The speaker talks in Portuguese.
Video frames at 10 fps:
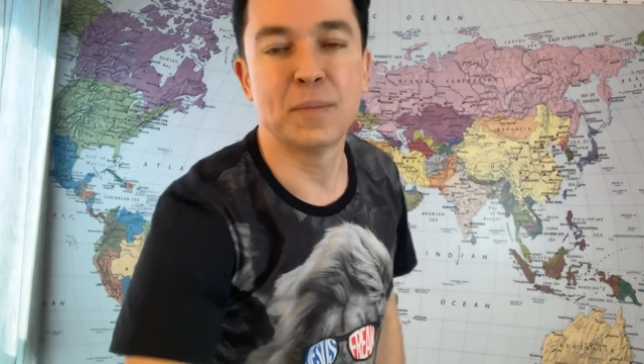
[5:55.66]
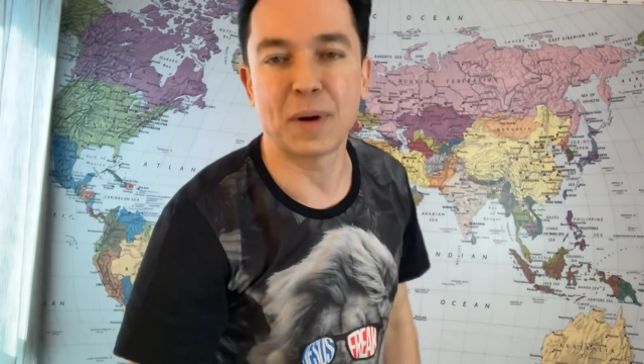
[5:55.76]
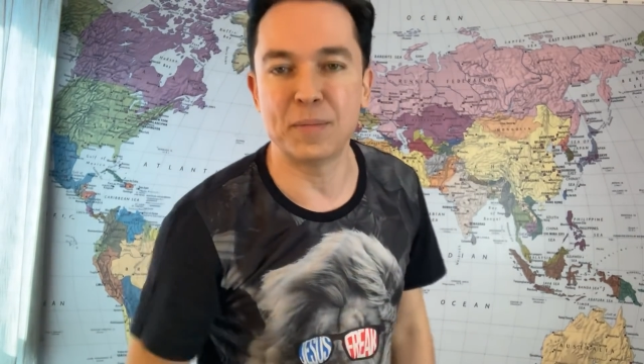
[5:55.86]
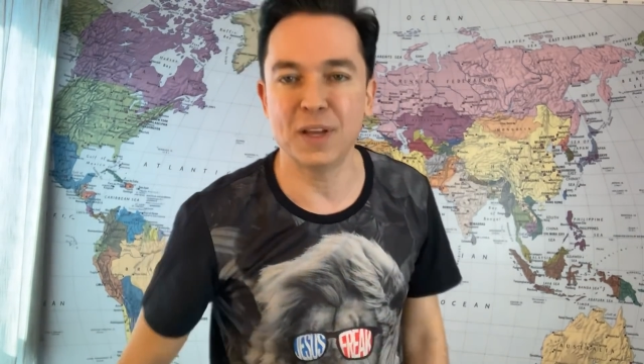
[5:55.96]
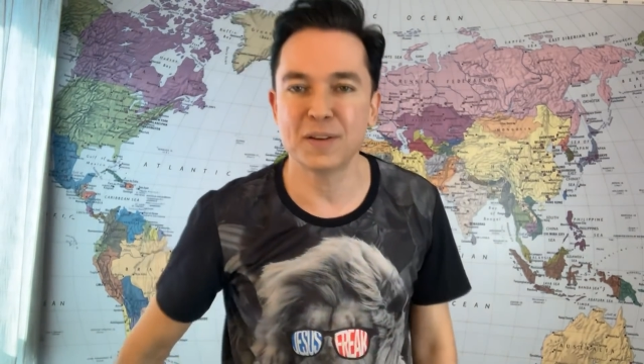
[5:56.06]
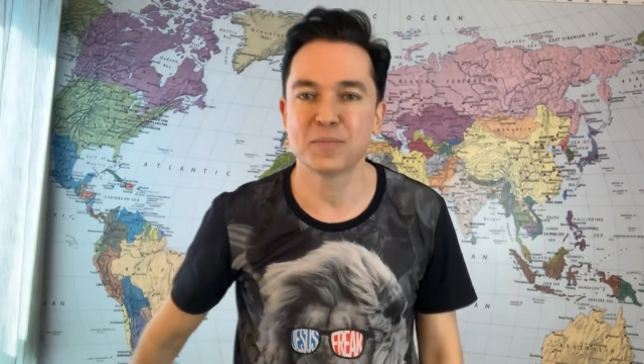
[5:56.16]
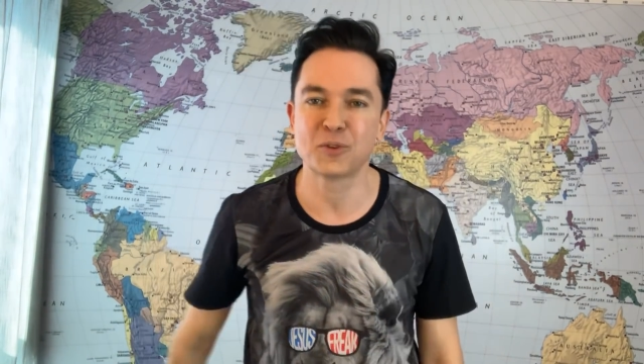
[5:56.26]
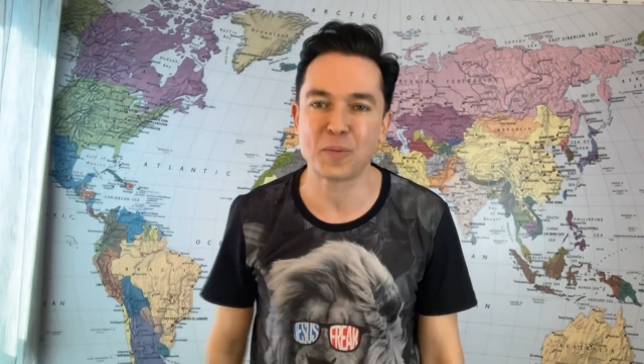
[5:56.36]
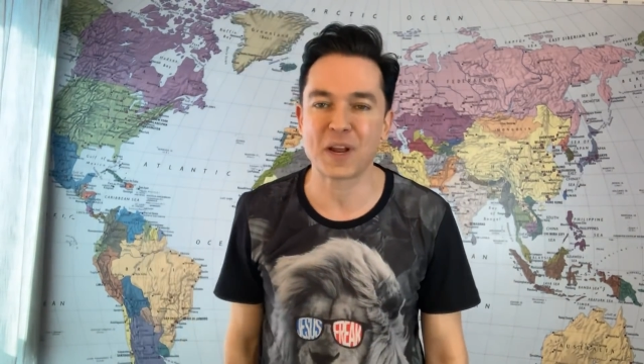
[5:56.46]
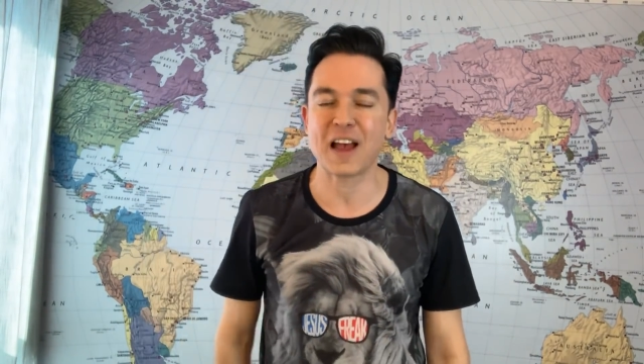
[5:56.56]
para mim,
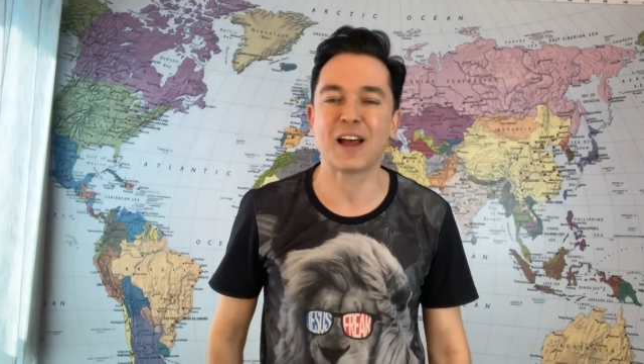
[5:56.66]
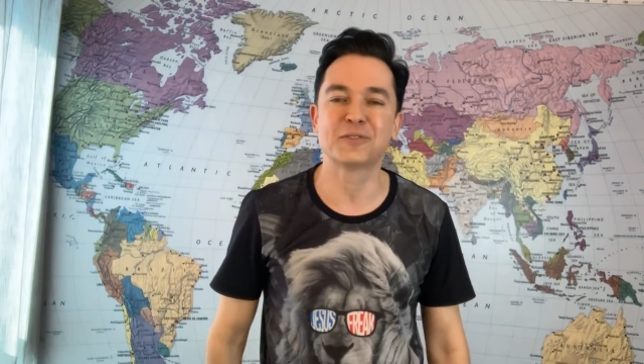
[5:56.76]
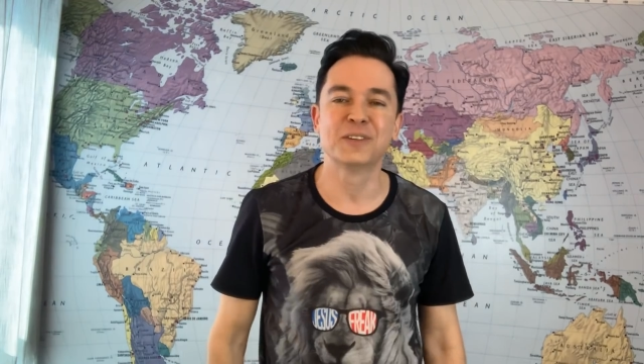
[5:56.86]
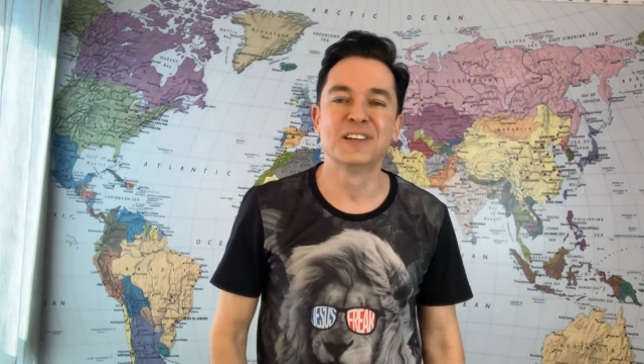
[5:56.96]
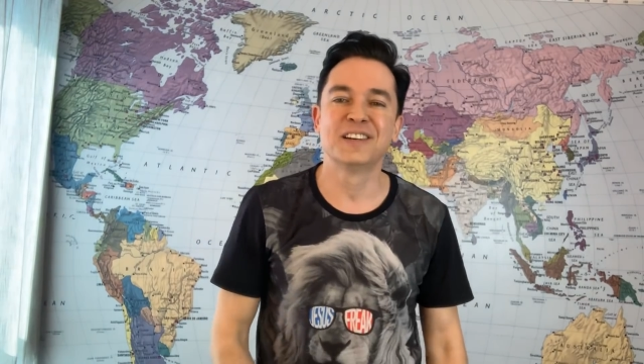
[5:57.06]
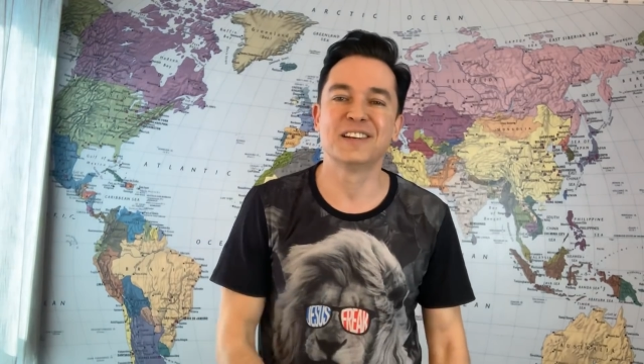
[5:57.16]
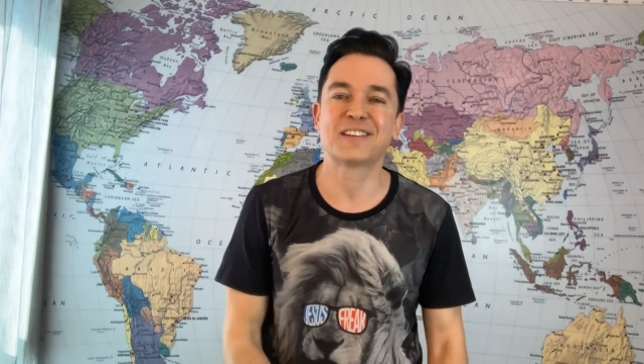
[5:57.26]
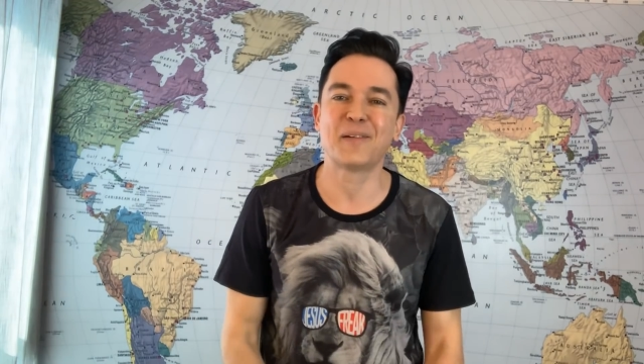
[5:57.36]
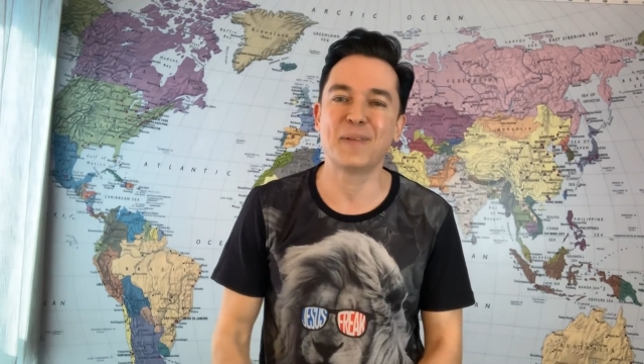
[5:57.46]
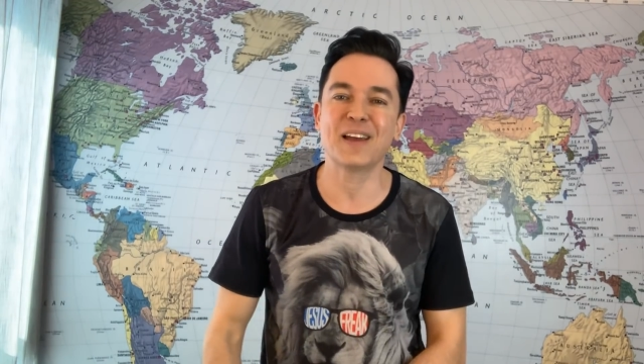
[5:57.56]
muito obrigado. E
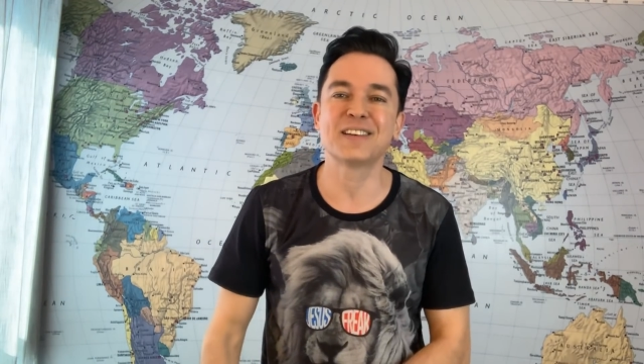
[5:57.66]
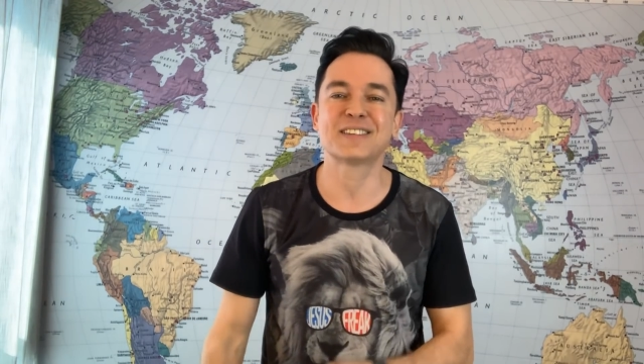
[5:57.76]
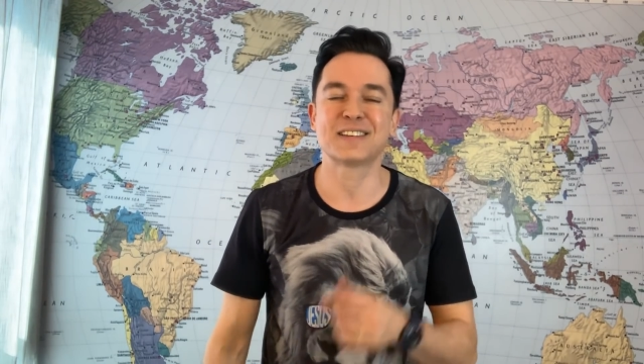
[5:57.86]
também